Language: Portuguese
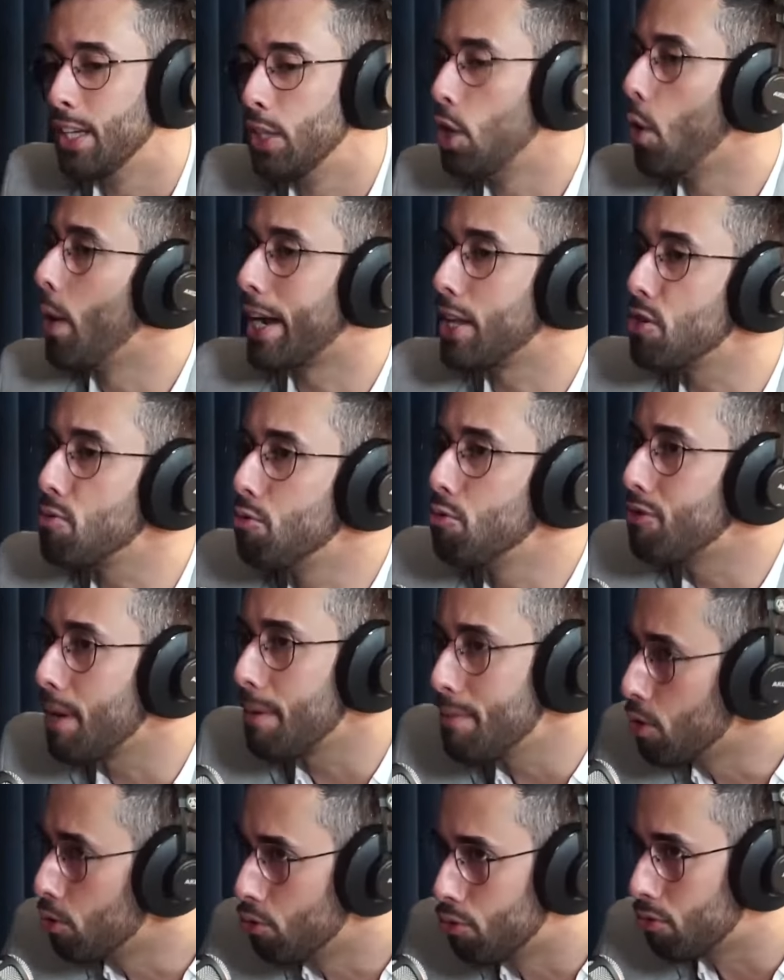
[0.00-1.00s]
Não era de muitos
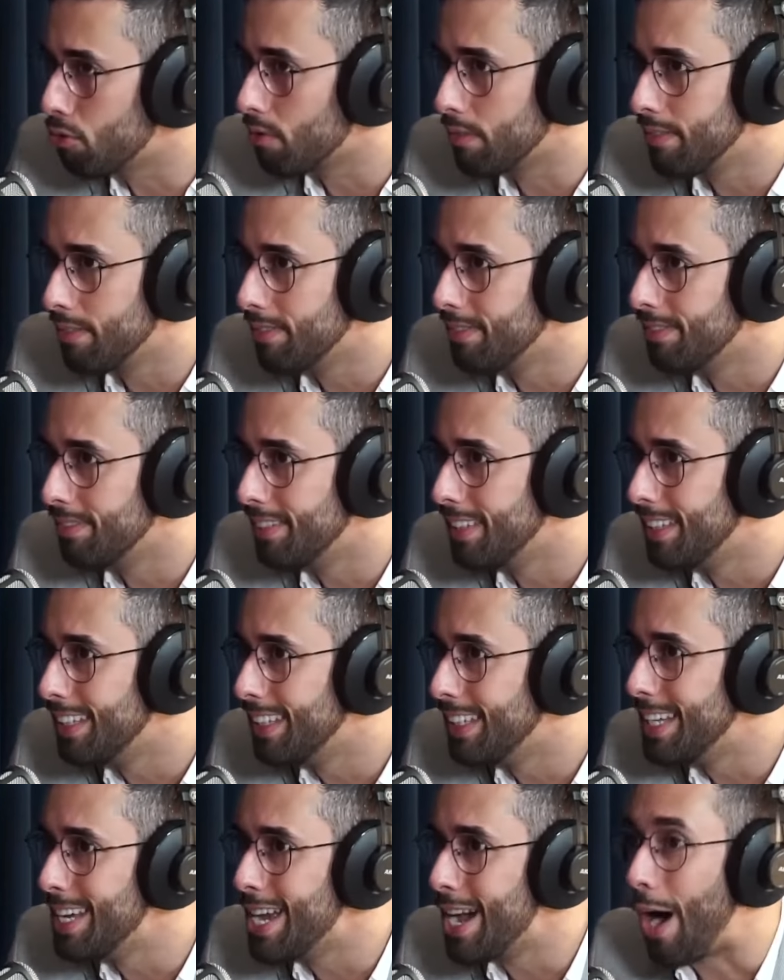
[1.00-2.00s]
amigos.
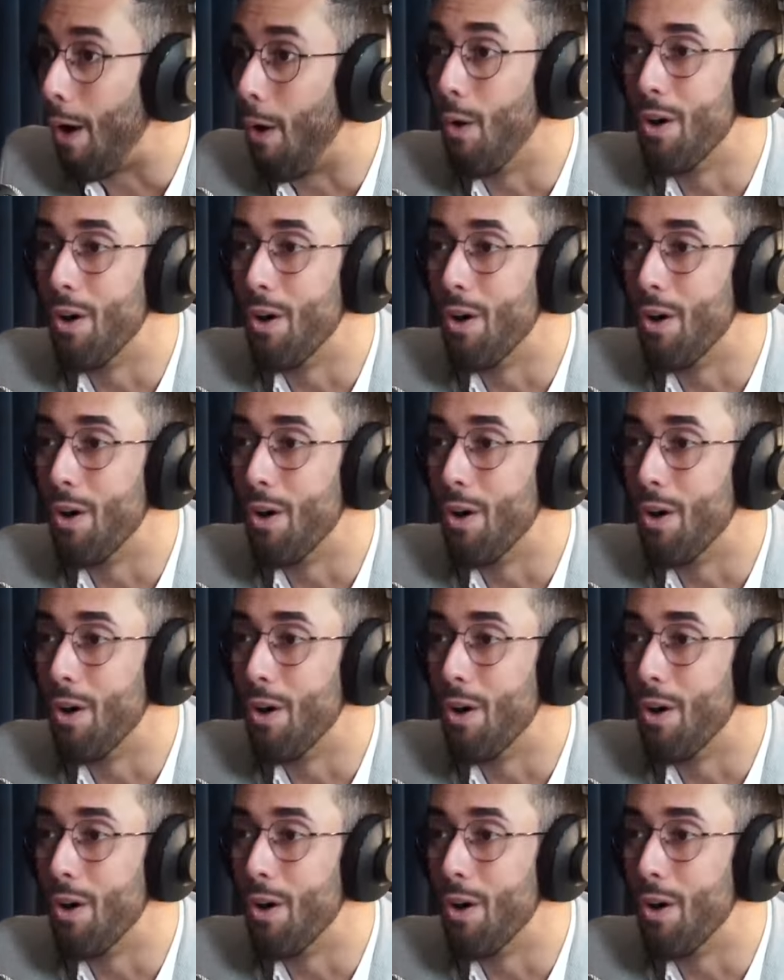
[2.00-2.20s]
Uhum.